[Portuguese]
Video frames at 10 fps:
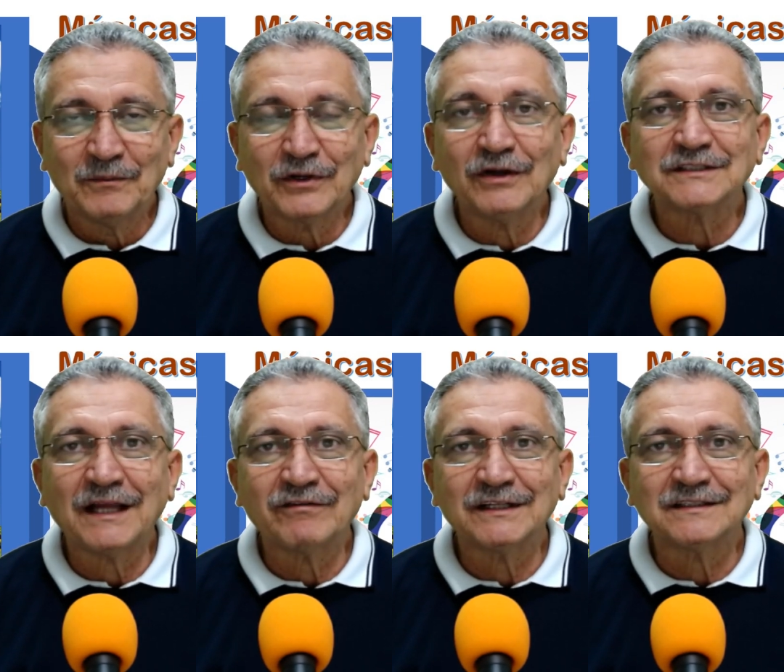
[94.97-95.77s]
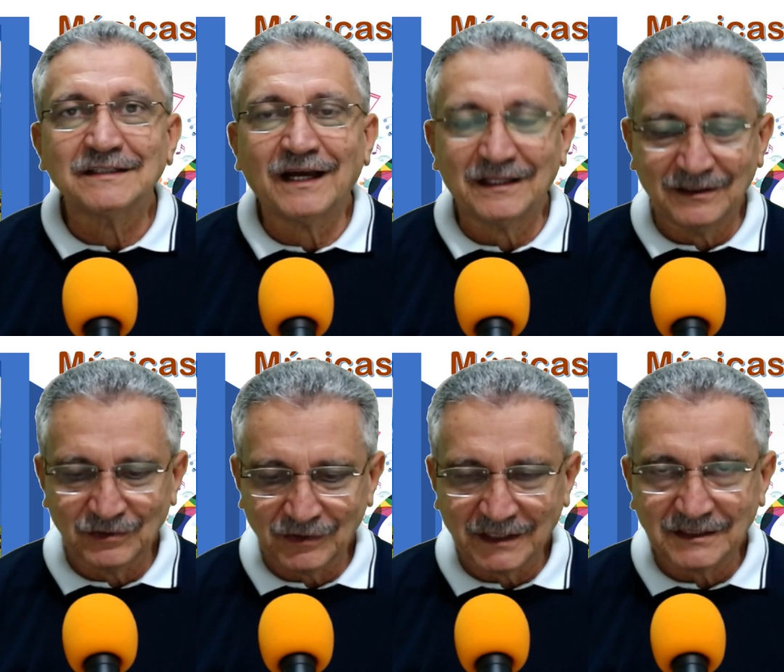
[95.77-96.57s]
Porque eu estava na cidade
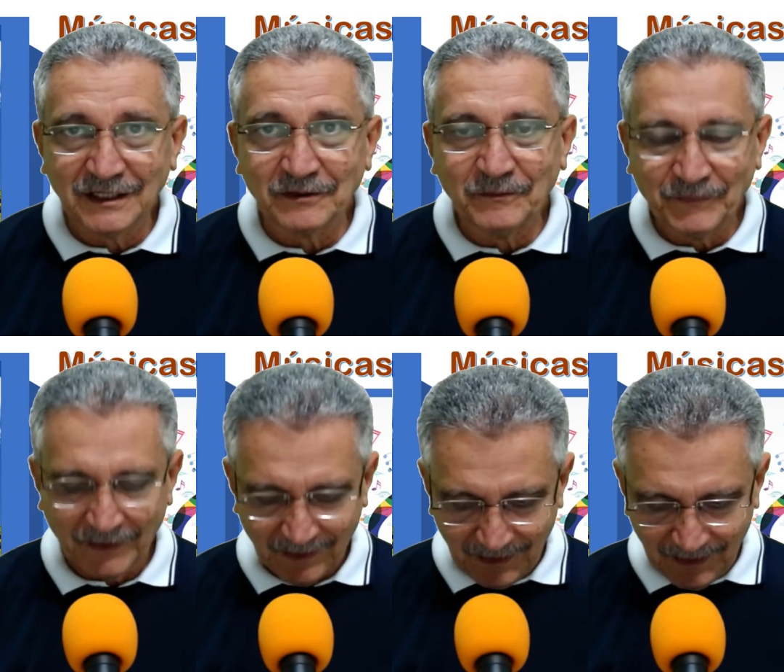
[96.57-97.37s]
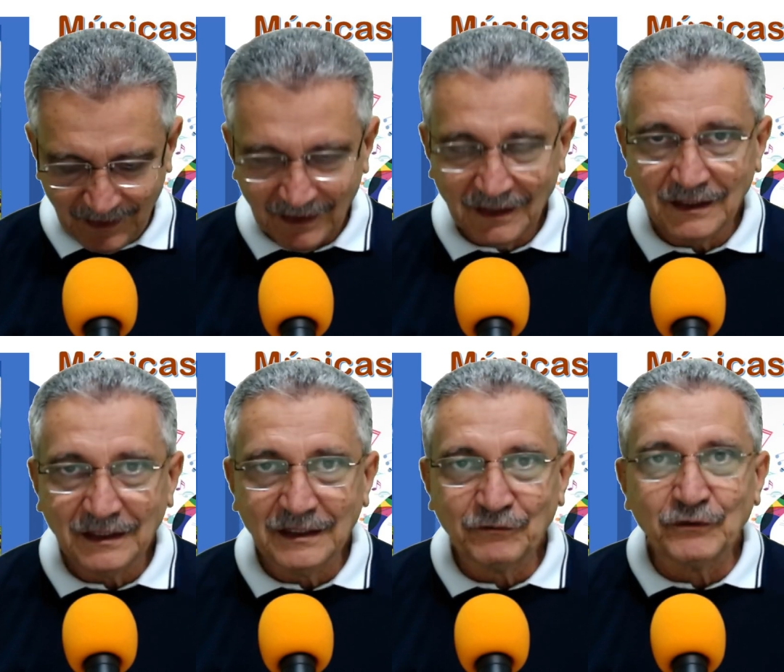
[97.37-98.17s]
de Juazeiro
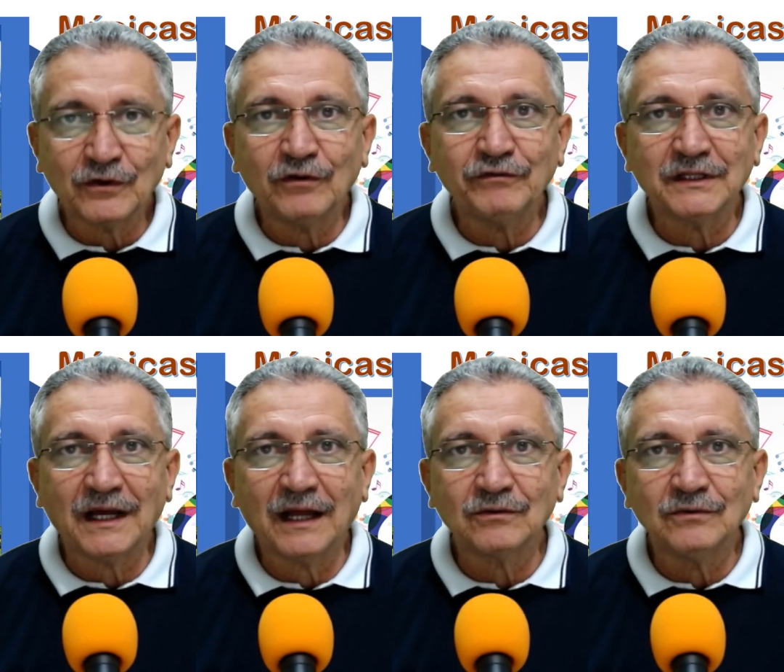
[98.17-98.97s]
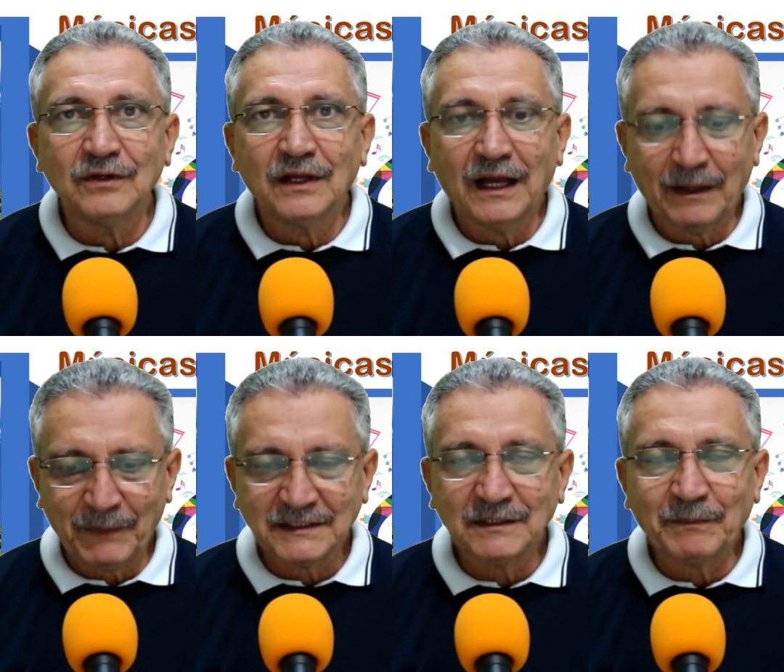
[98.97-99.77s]
e fui convidado a
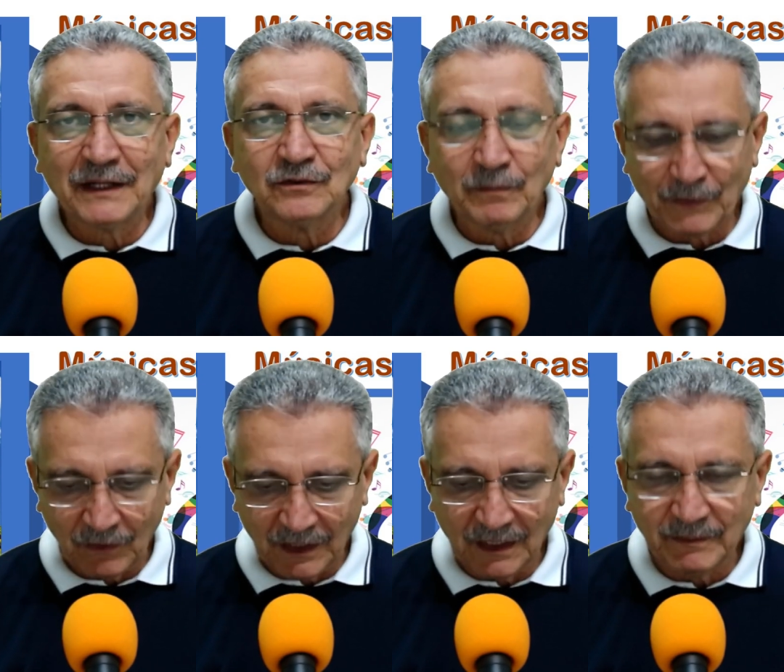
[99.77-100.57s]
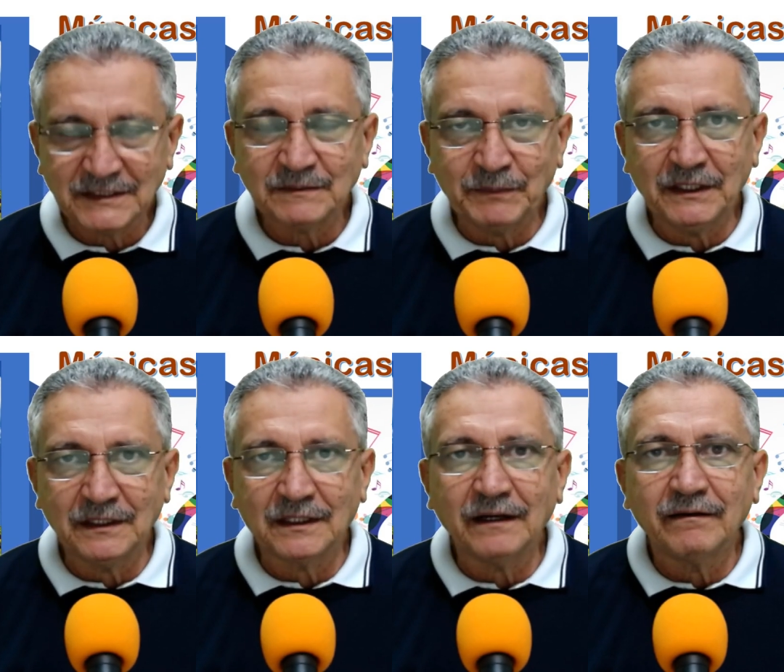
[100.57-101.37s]
participar de um programa
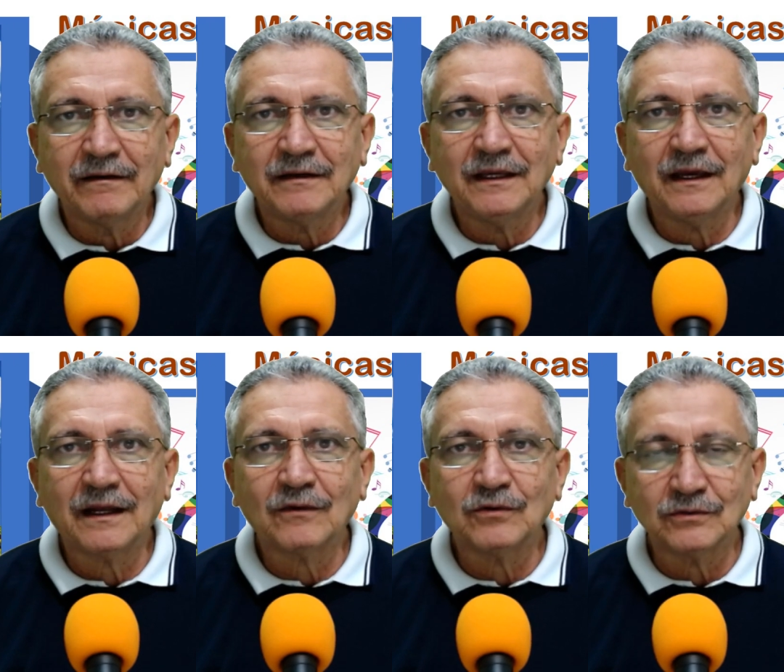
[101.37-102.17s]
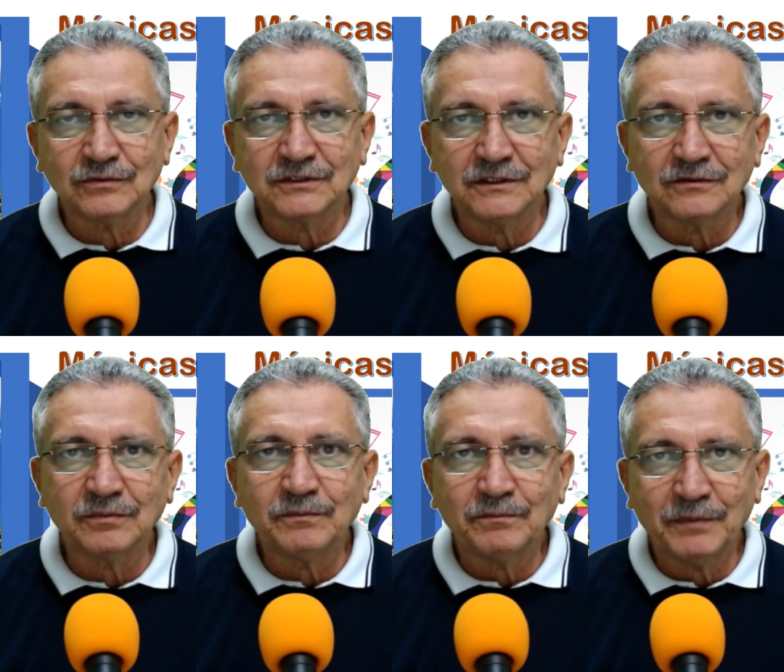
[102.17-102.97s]
espírita que era
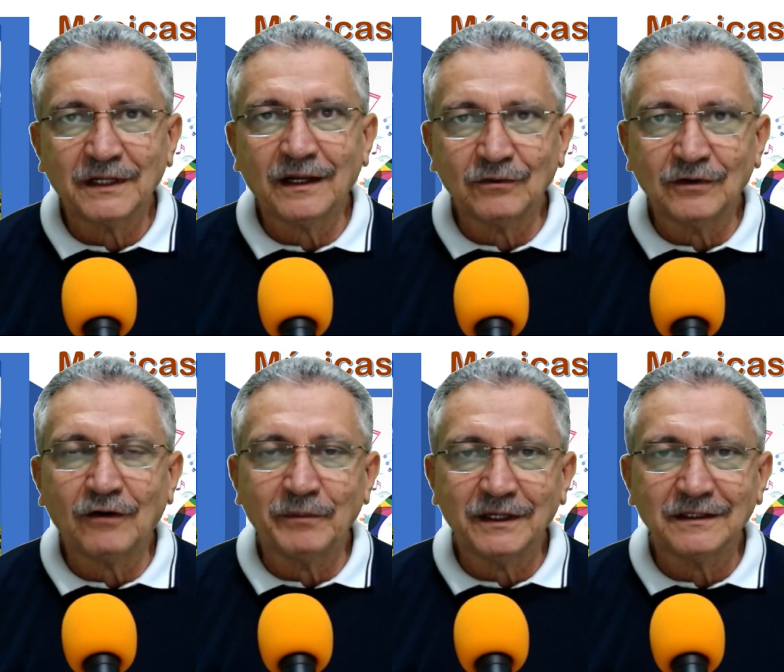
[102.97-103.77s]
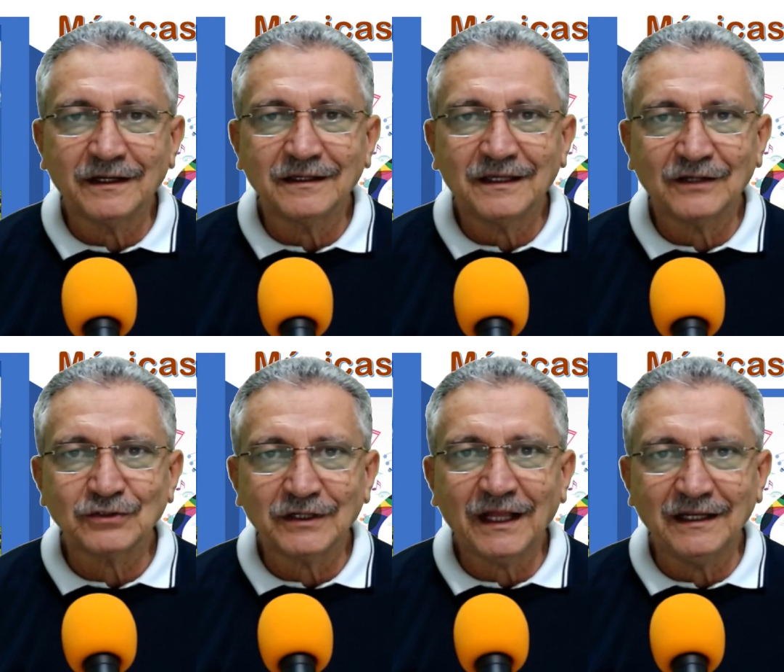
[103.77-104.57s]
conduzido pela Lu Almeida, que é
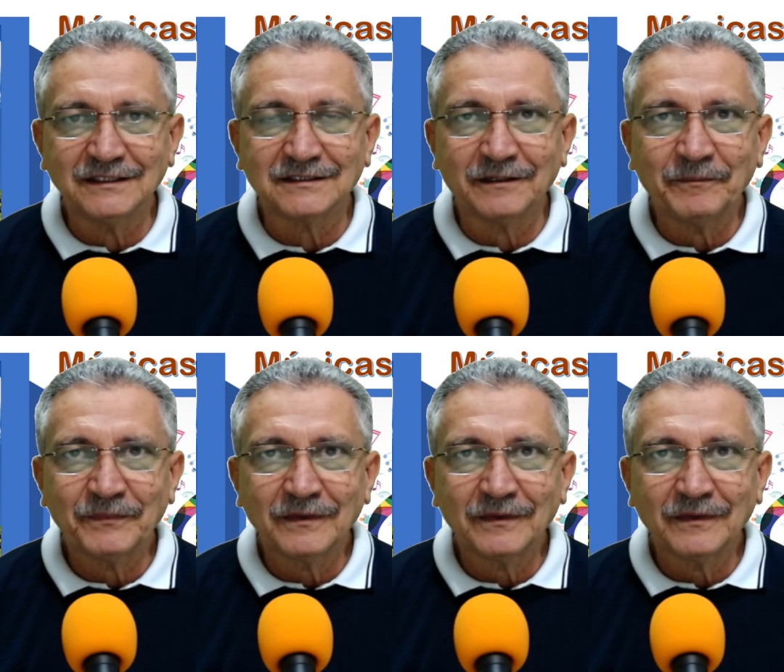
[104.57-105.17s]
jornalista.